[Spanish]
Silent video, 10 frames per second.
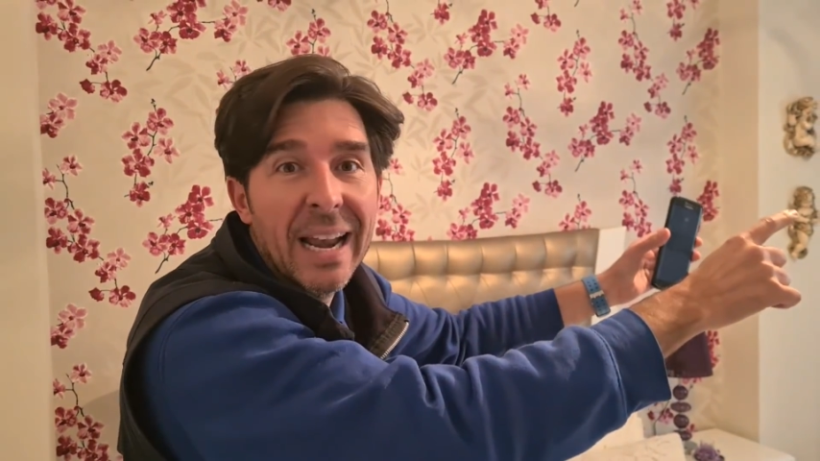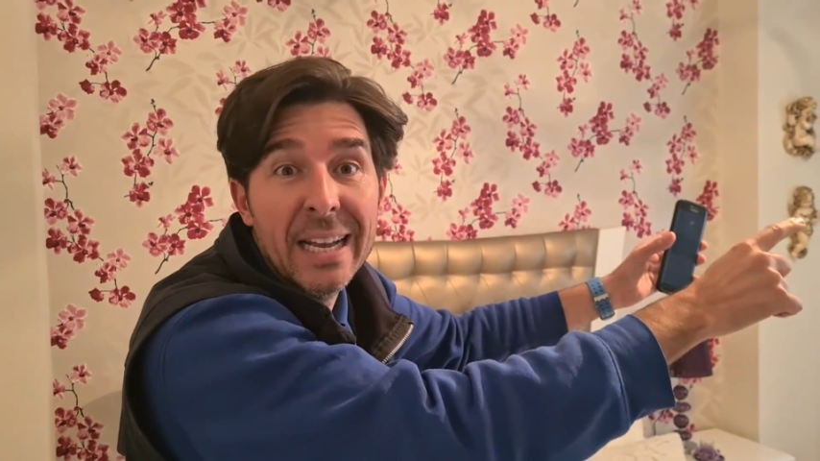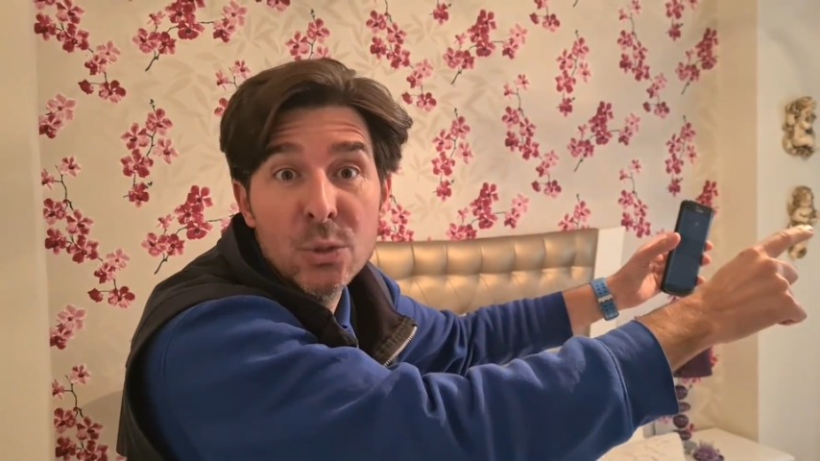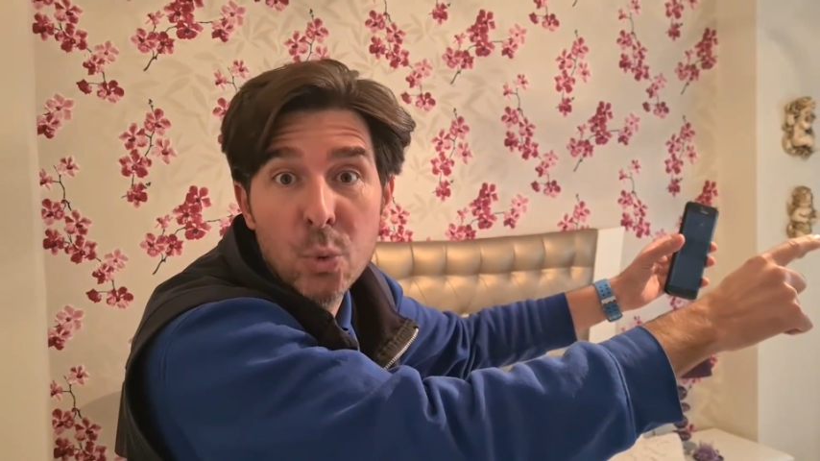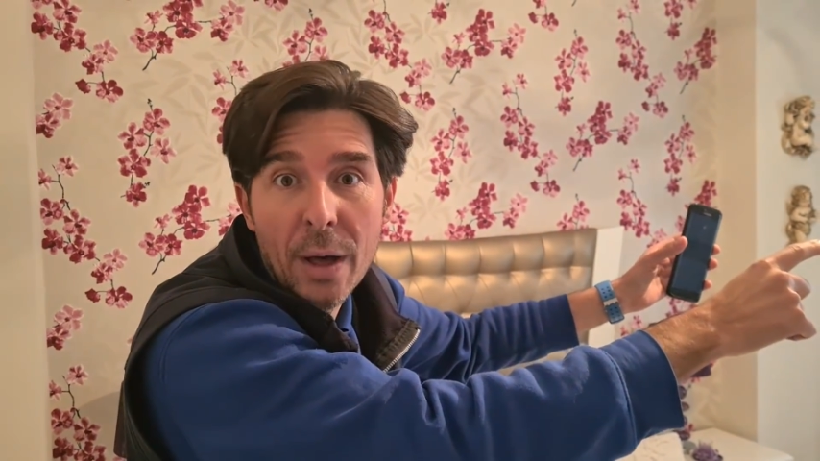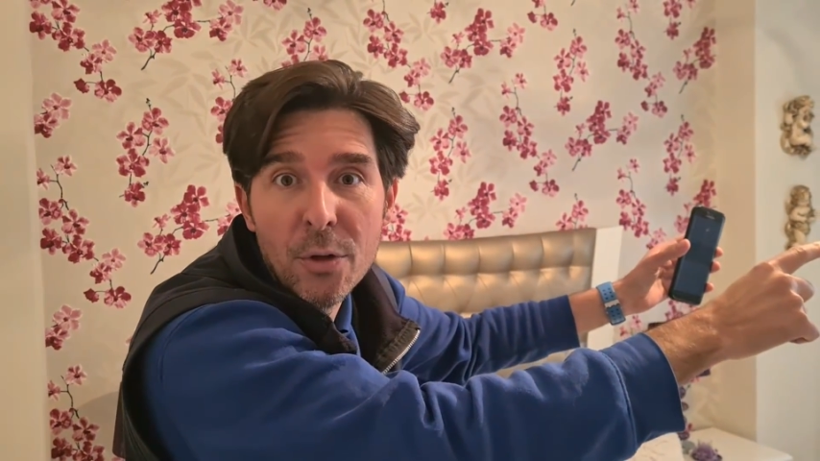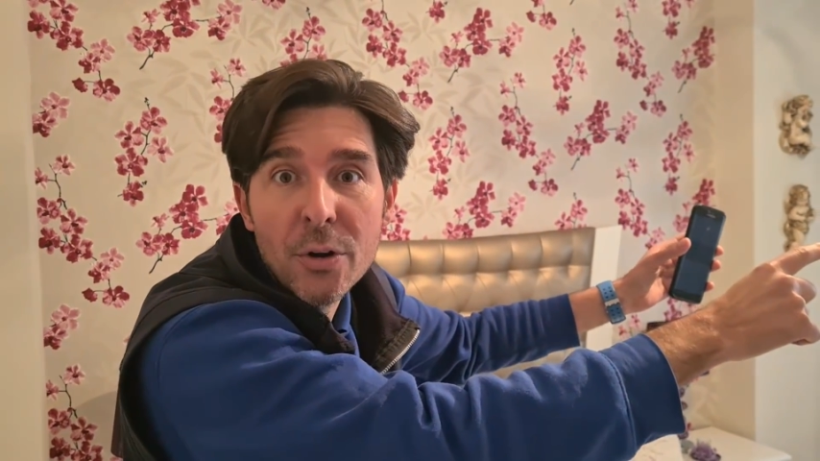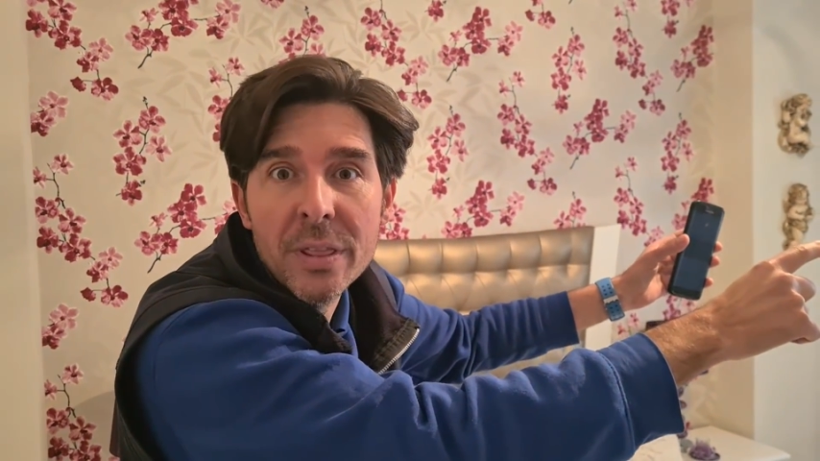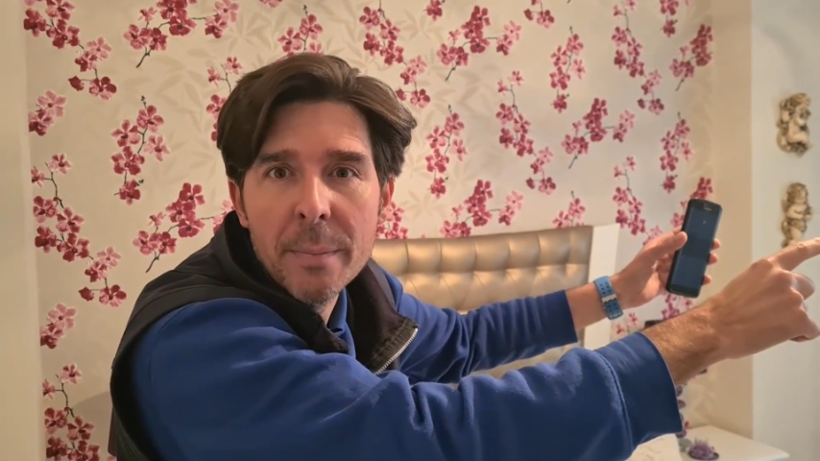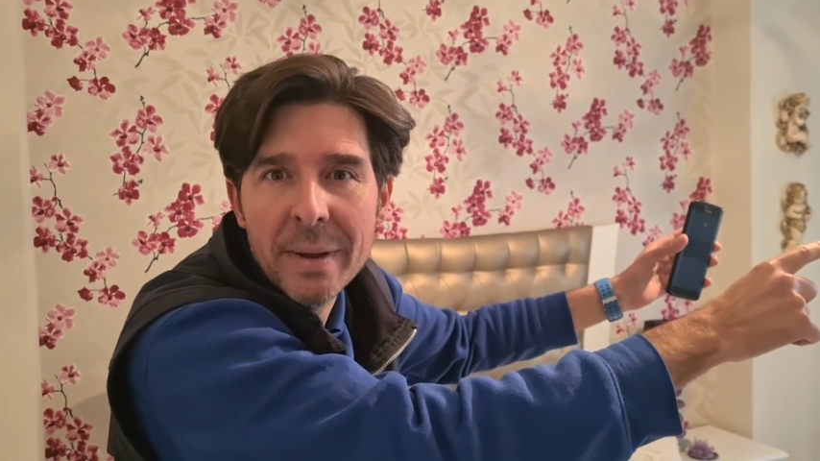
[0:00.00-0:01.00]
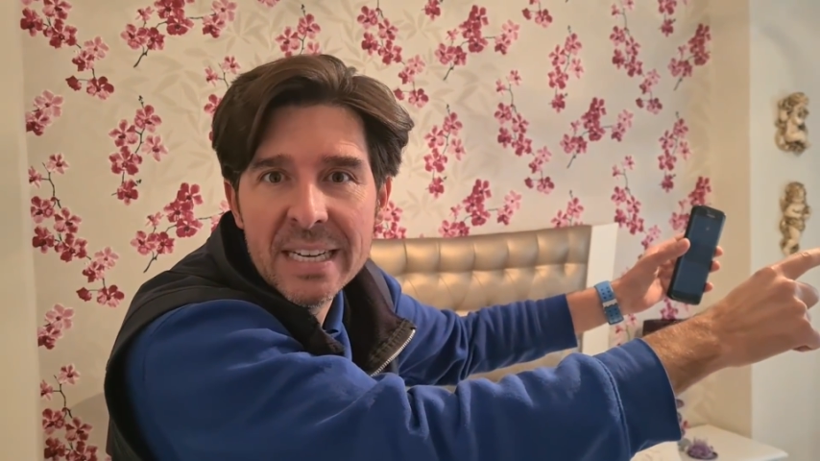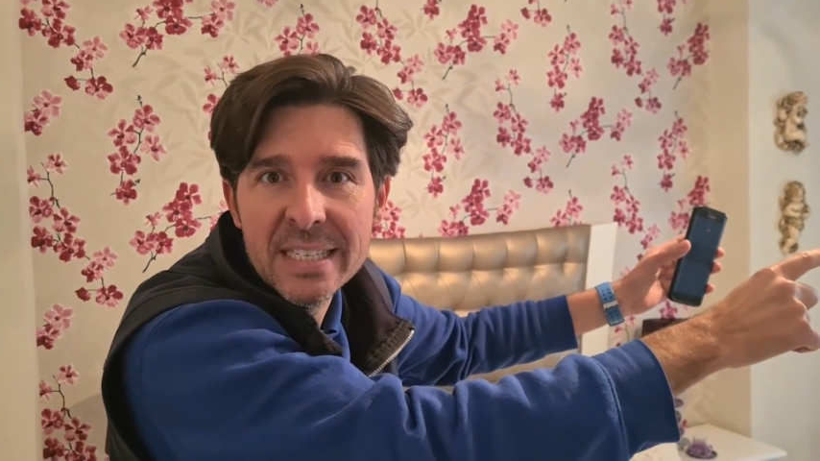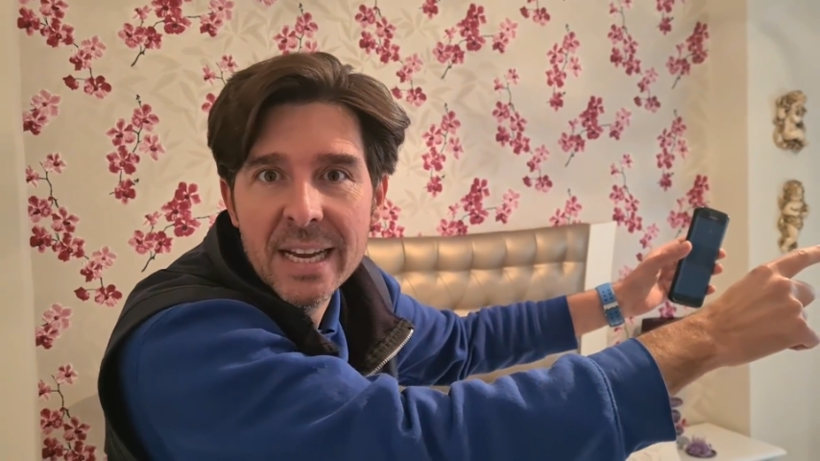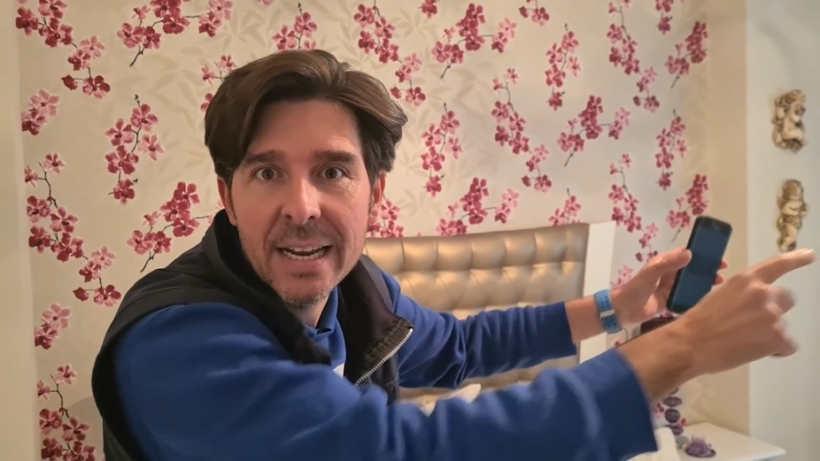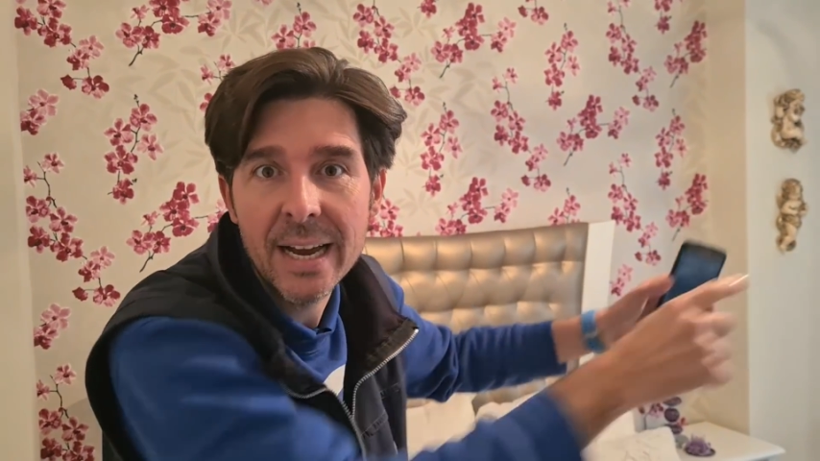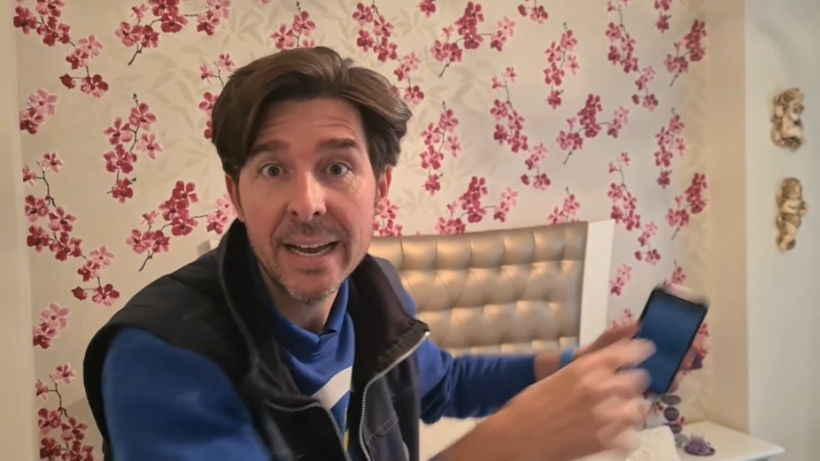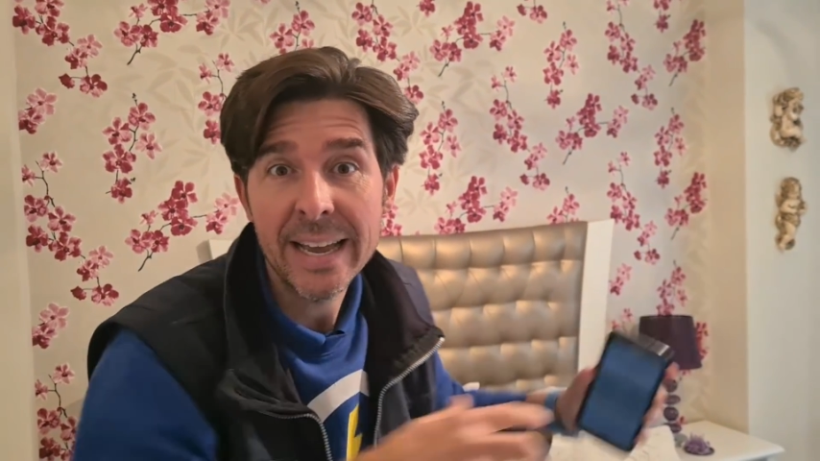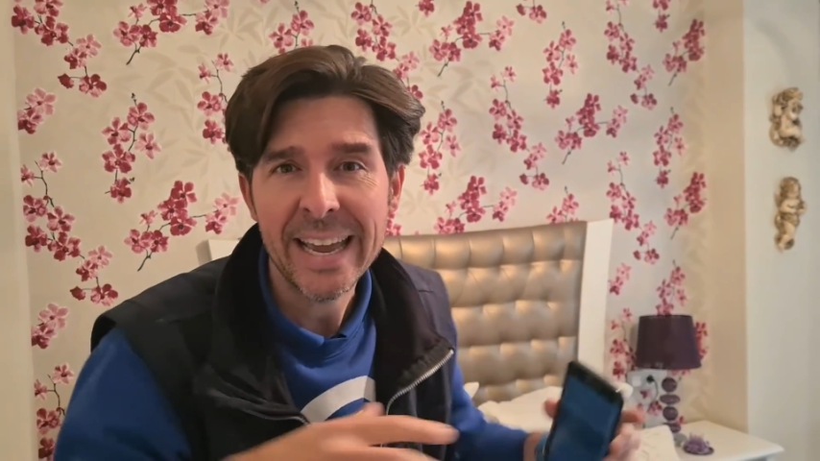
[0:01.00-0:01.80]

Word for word: el actuador de persiana